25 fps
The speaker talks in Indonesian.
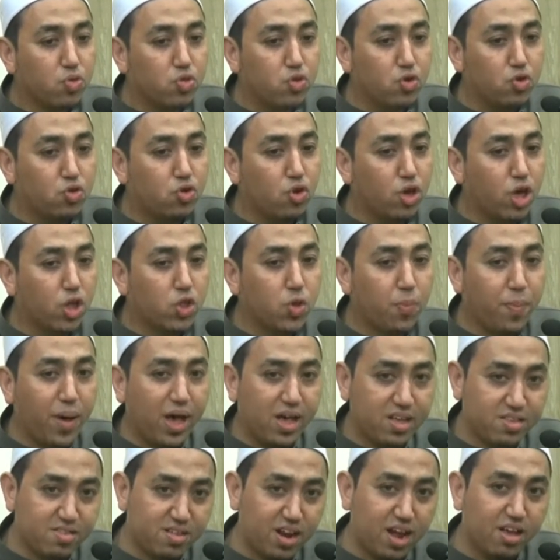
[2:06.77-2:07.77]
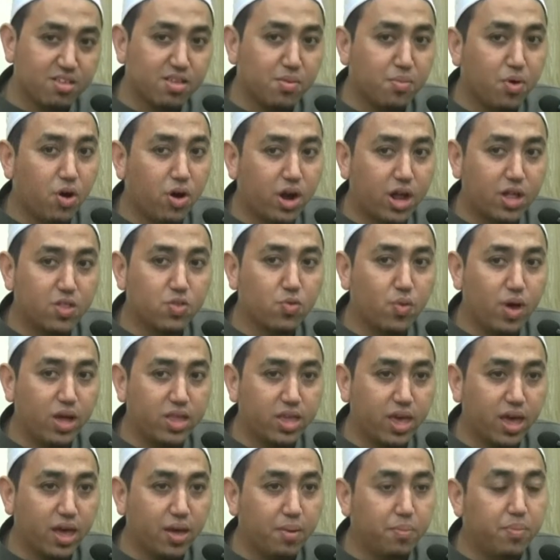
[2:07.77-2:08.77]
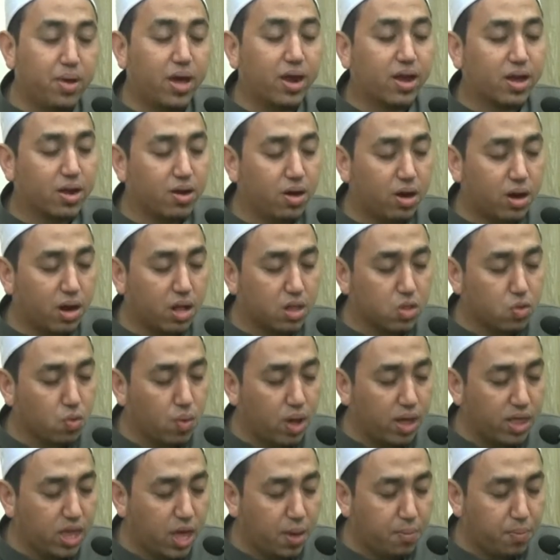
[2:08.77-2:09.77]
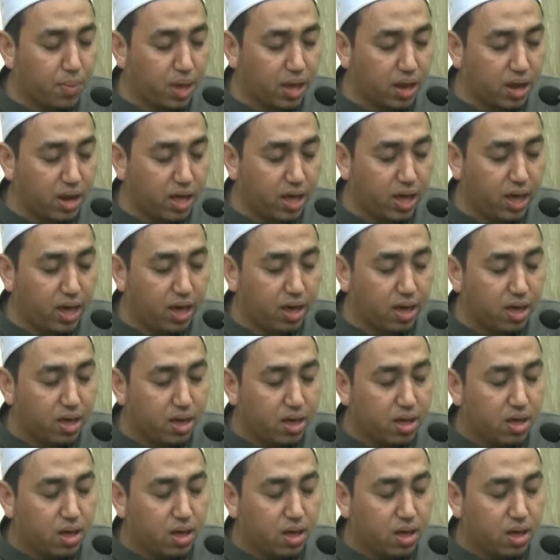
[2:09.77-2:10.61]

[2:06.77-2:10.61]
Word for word: jodohnya itu pasrah sama orang tuanya biarkan orang tuanya yang milih